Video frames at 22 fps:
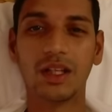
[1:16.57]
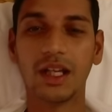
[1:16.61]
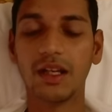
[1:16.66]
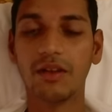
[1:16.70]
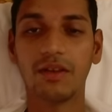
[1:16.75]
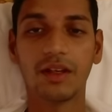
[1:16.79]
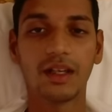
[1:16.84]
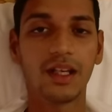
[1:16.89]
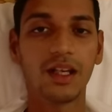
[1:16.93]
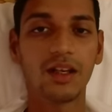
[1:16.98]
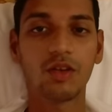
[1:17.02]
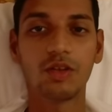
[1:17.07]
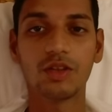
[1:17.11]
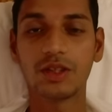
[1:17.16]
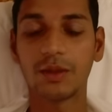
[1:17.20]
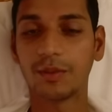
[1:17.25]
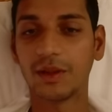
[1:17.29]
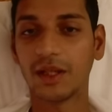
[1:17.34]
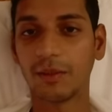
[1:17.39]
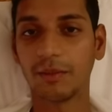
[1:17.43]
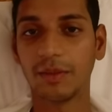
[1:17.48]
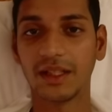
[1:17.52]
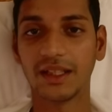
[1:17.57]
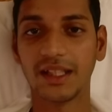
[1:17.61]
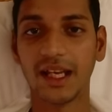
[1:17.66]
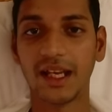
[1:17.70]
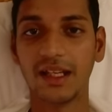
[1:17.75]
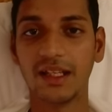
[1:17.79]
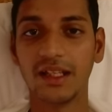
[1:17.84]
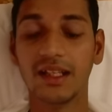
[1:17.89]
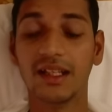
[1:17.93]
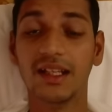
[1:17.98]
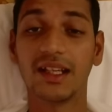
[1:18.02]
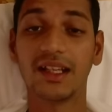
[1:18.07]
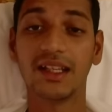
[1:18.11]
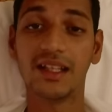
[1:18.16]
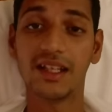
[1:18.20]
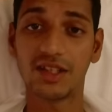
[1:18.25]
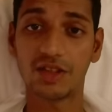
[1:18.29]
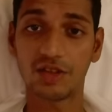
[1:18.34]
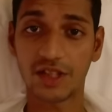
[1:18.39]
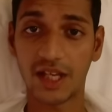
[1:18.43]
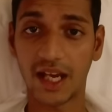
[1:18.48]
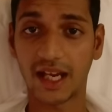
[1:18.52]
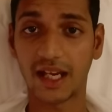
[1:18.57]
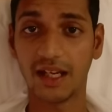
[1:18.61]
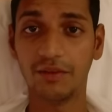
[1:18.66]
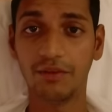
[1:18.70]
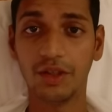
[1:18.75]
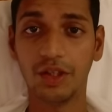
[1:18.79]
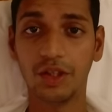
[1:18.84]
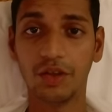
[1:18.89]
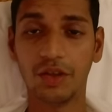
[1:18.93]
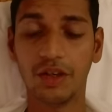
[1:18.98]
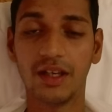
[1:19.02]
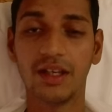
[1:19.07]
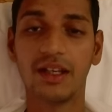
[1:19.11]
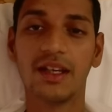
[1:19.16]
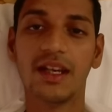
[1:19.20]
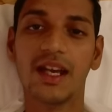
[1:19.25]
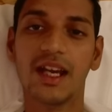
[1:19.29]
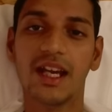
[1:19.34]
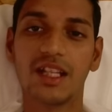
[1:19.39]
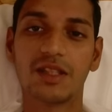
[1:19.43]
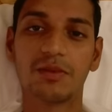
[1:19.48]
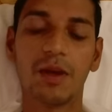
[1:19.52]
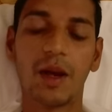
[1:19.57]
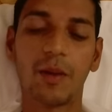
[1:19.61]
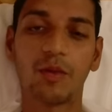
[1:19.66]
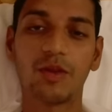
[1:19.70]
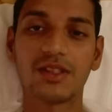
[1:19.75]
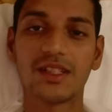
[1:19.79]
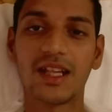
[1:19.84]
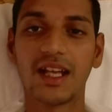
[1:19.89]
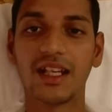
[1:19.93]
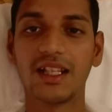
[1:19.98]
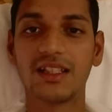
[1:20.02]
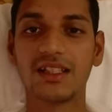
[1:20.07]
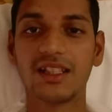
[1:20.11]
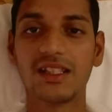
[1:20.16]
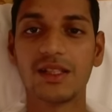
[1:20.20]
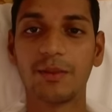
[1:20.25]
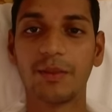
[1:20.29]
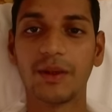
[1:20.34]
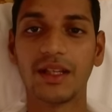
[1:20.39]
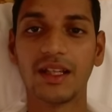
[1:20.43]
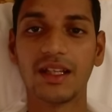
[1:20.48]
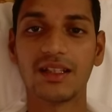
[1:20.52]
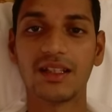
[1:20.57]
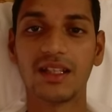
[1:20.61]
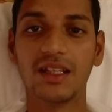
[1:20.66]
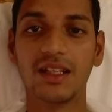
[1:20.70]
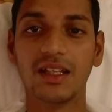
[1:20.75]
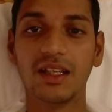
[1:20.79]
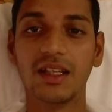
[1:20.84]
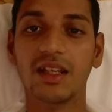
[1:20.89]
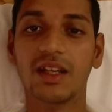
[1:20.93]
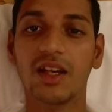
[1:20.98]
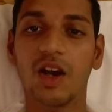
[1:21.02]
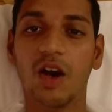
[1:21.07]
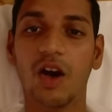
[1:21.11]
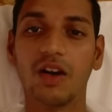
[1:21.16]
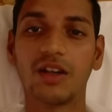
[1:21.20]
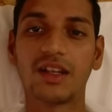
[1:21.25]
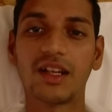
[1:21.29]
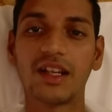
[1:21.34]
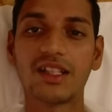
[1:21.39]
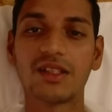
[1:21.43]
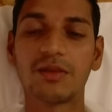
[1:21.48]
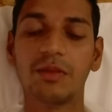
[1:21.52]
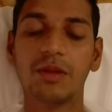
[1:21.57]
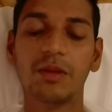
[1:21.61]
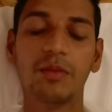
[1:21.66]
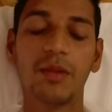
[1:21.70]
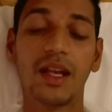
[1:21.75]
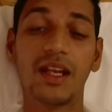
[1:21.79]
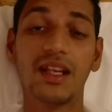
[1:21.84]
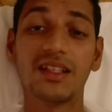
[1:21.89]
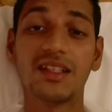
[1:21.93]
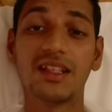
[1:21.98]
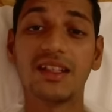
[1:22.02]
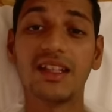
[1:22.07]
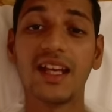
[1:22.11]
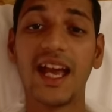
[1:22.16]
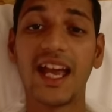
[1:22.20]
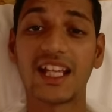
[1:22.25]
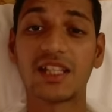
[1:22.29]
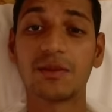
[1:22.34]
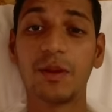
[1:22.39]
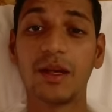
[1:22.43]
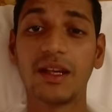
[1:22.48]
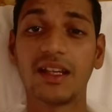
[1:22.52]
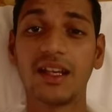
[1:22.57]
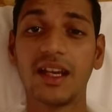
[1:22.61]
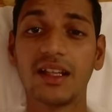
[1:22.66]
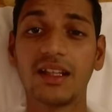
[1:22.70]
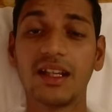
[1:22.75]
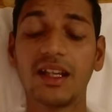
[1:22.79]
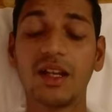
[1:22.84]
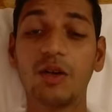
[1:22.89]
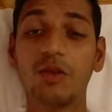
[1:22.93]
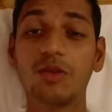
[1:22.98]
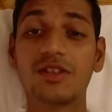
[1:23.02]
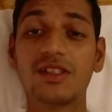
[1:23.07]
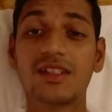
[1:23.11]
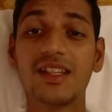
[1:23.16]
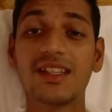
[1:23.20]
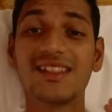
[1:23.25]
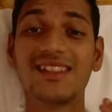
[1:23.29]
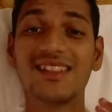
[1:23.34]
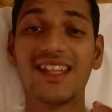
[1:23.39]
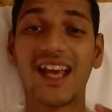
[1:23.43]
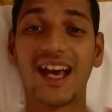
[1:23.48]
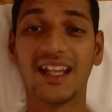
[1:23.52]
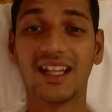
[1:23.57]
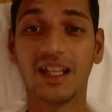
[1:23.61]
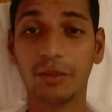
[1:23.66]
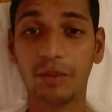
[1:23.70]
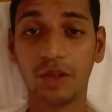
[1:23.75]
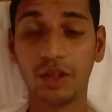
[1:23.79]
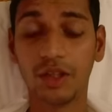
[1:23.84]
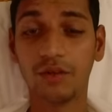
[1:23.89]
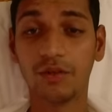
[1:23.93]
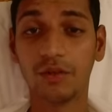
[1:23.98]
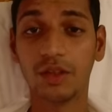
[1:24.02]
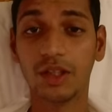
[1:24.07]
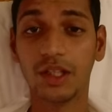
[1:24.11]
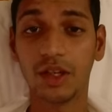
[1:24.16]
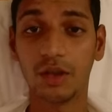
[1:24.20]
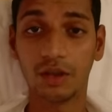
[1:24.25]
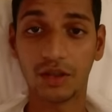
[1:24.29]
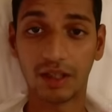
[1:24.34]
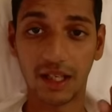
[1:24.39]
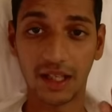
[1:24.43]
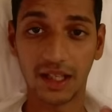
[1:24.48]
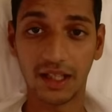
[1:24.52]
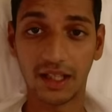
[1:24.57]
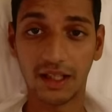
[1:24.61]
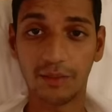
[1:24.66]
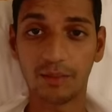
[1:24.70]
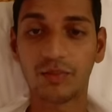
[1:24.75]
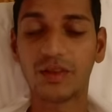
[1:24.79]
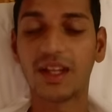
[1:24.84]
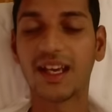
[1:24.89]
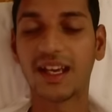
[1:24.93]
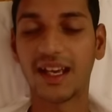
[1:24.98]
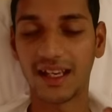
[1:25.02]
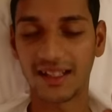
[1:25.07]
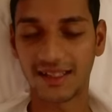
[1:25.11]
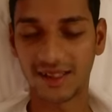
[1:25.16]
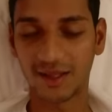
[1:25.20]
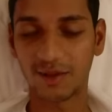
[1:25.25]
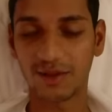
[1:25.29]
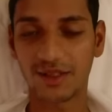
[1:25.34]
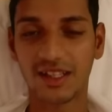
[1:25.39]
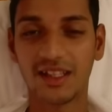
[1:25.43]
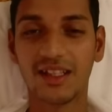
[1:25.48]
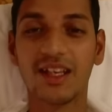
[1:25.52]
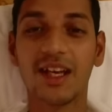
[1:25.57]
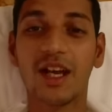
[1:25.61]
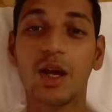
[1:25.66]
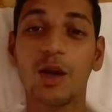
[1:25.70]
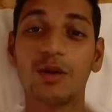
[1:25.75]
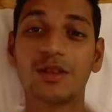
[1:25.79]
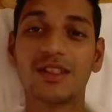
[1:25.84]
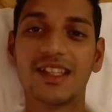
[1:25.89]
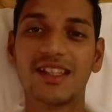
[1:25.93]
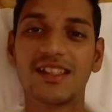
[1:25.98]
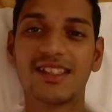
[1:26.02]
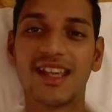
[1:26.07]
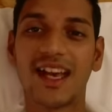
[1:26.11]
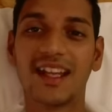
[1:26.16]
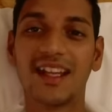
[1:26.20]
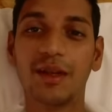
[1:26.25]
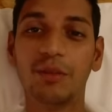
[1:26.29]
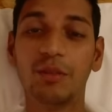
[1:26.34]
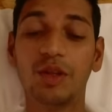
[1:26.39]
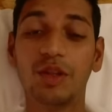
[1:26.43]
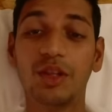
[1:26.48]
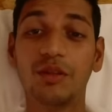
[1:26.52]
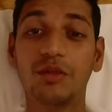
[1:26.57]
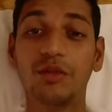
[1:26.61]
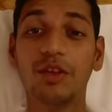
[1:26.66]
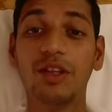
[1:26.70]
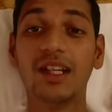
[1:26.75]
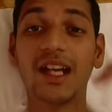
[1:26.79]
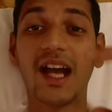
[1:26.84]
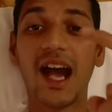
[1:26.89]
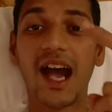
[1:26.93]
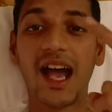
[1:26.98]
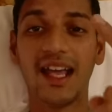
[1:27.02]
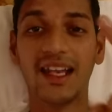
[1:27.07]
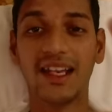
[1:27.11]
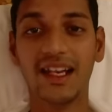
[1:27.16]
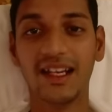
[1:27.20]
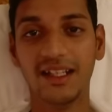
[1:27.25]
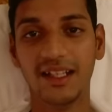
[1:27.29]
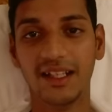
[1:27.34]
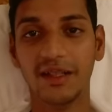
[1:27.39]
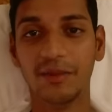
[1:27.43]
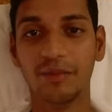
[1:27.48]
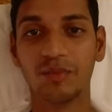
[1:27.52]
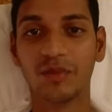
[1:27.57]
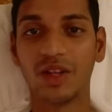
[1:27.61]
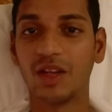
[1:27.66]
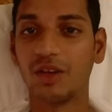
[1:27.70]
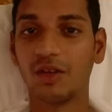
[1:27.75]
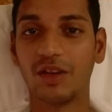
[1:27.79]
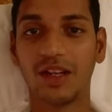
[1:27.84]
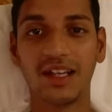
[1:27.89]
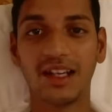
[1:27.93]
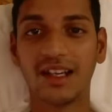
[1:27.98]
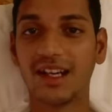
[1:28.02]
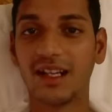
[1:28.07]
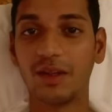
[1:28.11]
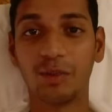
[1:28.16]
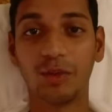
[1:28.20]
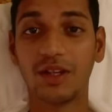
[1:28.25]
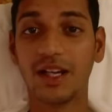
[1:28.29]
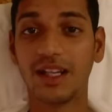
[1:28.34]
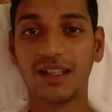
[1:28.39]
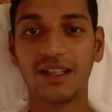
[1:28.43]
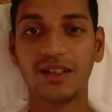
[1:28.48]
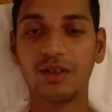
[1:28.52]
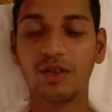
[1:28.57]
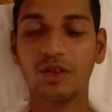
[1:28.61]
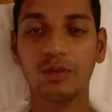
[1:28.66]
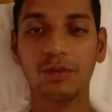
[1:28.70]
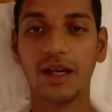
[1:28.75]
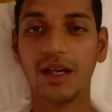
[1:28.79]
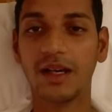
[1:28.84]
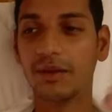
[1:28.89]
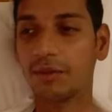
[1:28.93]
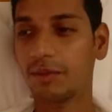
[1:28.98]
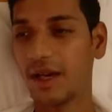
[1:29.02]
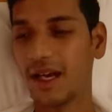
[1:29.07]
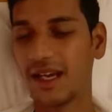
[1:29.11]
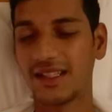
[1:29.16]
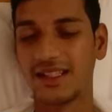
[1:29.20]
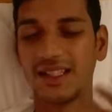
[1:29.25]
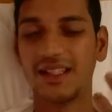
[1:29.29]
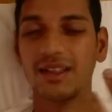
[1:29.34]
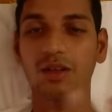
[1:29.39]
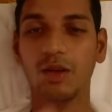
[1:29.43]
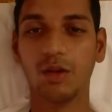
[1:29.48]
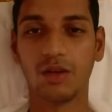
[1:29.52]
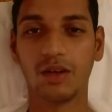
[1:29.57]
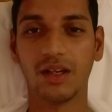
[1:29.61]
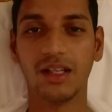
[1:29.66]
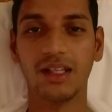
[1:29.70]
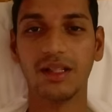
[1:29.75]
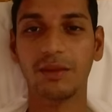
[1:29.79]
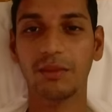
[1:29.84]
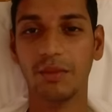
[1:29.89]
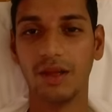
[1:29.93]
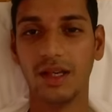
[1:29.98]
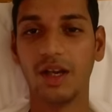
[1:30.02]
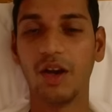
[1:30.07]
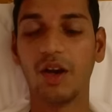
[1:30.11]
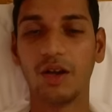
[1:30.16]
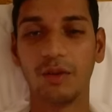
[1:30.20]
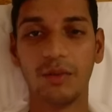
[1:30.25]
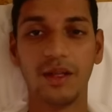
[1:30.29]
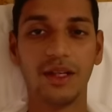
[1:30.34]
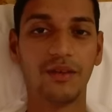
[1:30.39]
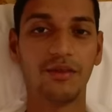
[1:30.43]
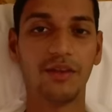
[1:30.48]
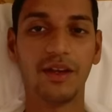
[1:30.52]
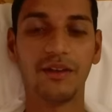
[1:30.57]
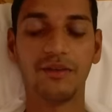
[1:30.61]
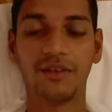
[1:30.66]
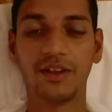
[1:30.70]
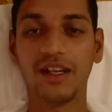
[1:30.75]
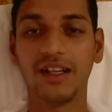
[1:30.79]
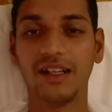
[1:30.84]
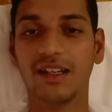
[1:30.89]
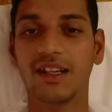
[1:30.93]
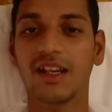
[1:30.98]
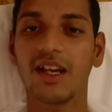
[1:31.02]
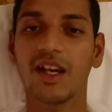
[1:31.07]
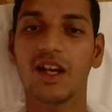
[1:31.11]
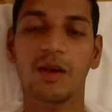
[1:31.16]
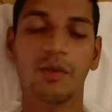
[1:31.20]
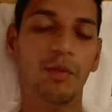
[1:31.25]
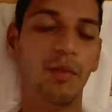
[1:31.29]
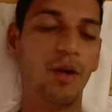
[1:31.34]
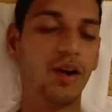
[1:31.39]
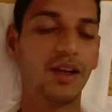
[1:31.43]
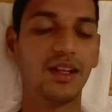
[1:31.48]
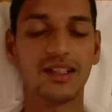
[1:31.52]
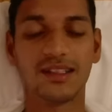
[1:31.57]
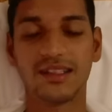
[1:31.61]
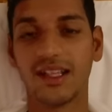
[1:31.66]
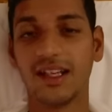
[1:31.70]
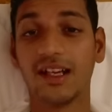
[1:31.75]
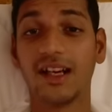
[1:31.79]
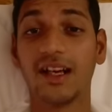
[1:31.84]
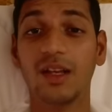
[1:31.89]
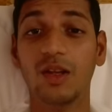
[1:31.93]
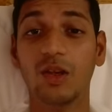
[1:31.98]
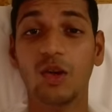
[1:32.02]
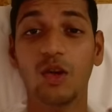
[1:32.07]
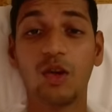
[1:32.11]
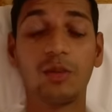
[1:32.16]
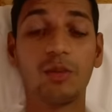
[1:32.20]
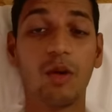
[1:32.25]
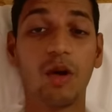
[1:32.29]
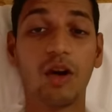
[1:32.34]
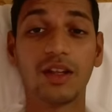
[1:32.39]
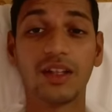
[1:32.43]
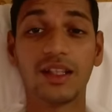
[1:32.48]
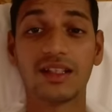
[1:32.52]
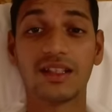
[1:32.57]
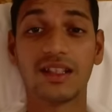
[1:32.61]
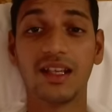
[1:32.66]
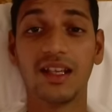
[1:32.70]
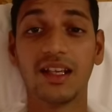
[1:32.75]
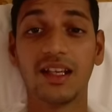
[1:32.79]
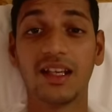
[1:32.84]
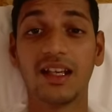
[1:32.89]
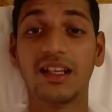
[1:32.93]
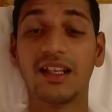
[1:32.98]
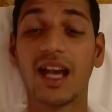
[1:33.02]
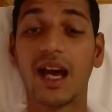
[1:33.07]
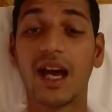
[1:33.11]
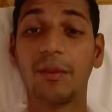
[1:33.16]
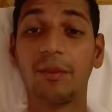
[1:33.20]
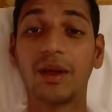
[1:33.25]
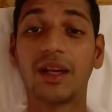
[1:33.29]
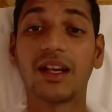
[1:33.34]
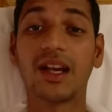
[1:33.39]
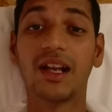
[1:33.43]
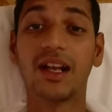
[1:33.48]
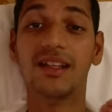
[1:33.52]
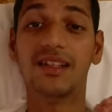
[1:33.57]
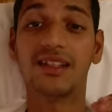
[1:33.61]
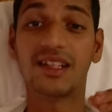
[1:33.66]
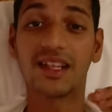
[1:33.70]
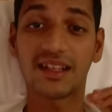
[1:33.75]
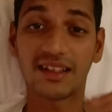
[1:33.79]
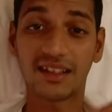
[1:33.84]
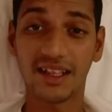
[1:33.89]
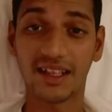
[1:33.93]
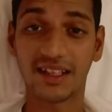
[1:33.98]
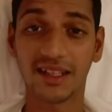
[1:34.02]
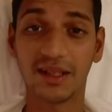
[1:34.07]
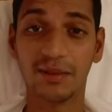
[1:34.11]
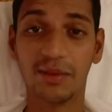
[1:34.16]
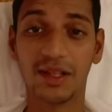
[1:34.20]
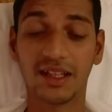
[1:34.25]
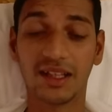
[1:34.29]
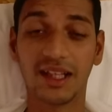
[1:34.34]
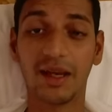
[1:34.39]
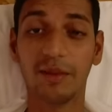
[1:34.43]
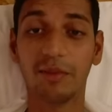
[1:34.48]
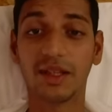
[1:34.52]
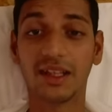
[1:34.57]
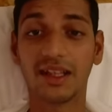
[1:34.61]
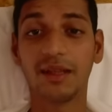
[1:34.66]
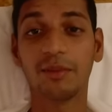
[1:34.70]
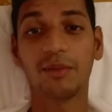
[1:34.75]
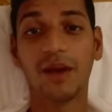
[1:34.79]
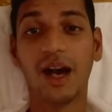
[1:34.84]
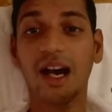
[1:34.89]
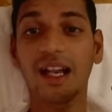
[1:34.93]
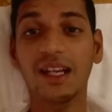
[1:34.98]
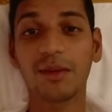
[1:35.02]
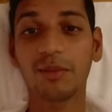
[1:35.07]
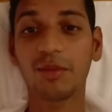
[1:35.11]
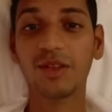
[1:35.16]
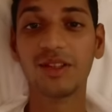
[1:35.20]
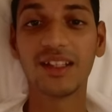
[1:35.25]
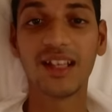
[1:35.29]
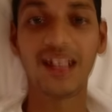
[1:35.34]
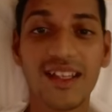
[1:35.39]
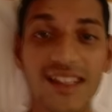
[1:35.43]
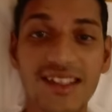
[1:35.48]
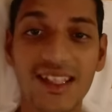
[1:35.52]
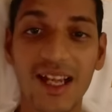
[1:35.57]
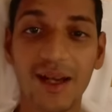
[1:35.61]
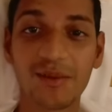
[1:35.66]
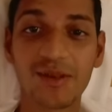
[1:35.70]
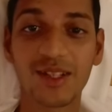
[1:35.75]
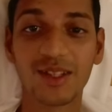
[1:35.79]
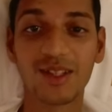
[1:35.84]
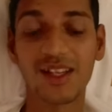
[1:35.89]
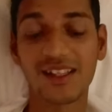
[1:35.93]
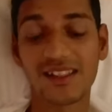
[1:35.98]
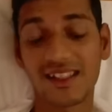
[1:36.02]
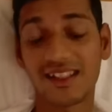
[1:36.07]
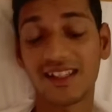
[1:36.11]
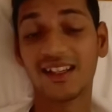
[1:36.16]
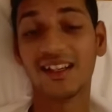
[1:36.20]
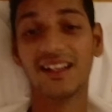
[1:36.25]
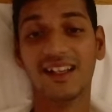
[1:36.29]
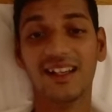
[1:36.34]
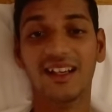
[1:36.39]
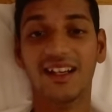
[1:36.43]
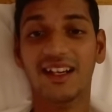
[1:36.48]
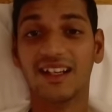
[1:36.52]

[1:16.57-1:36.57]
होटल वगैरह कुछ अब तक बताया नहीं है लेकिन ये जो सेकंड वीडियो है इसमें आपको सारी चीज़ें पता चलेगी और ट्रस्ट में मैंने जितना एक्सपेक्ट किया था ना उससे ज़्यादा ब्यूटीफुल ये होटल है ये गेस्ट हाउस है उससे ज़्यादा ब्यूटीफुल ये आइलैंड है क्योंकि कल पूरा दिन घूमा मैं ऐसे ही लोकली मैं और मेरी वाइफ राइट बहुत अच्छा लगा लोग बहुत अच्छे लगे यहाँ पे कल्चर देखने मिलता है मतलब हनीमून के हिसाब से तो ऐसा